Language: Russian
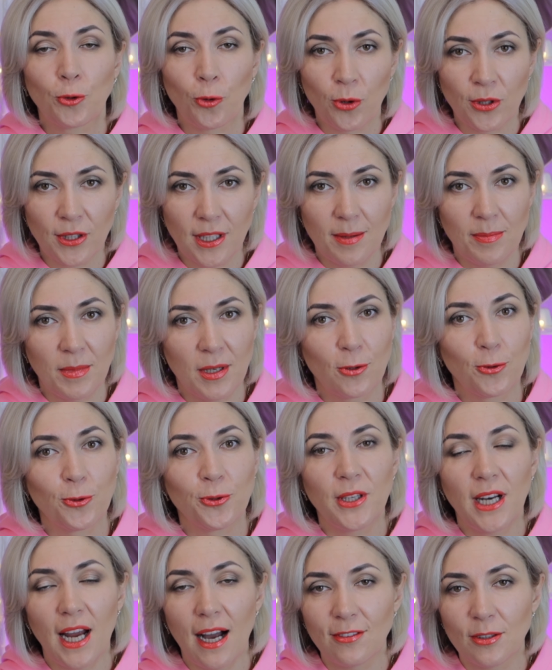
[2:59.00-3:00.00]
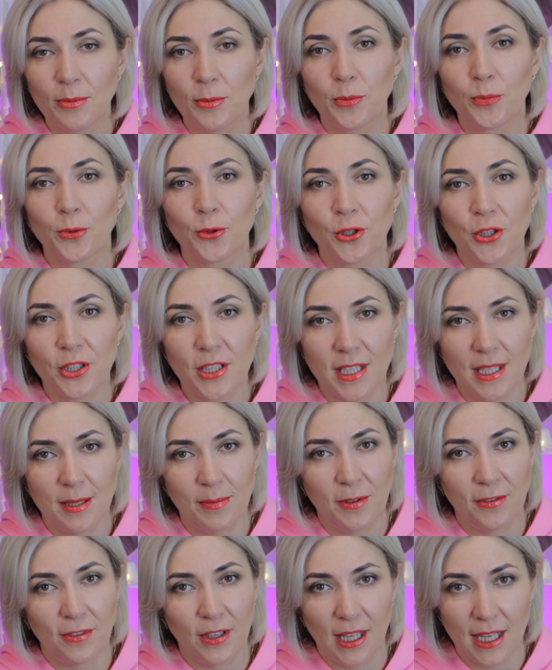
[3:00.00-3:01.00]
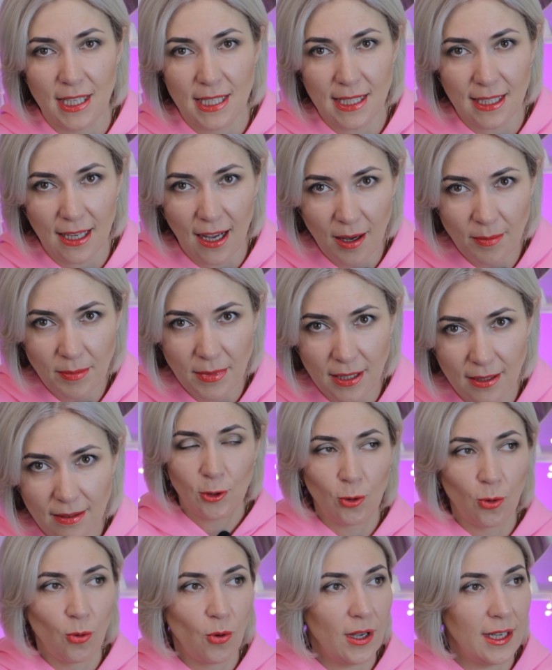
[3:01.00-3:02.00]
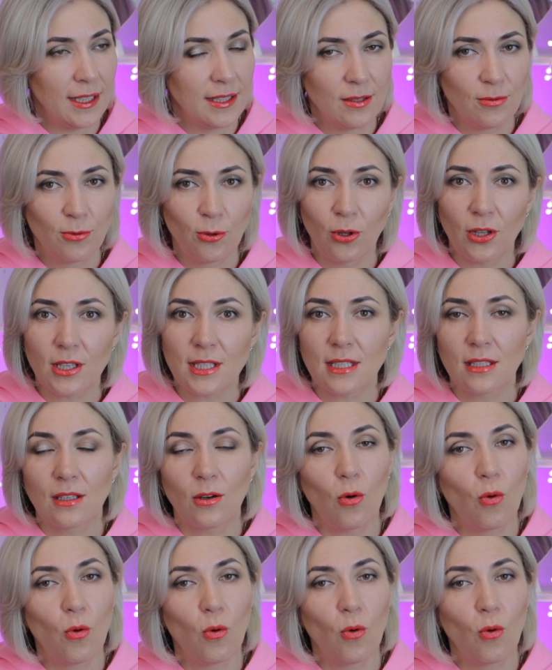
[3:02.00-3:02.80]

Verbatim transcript: тонкими, кудрявыми, пушистыми волосами, то эти волосы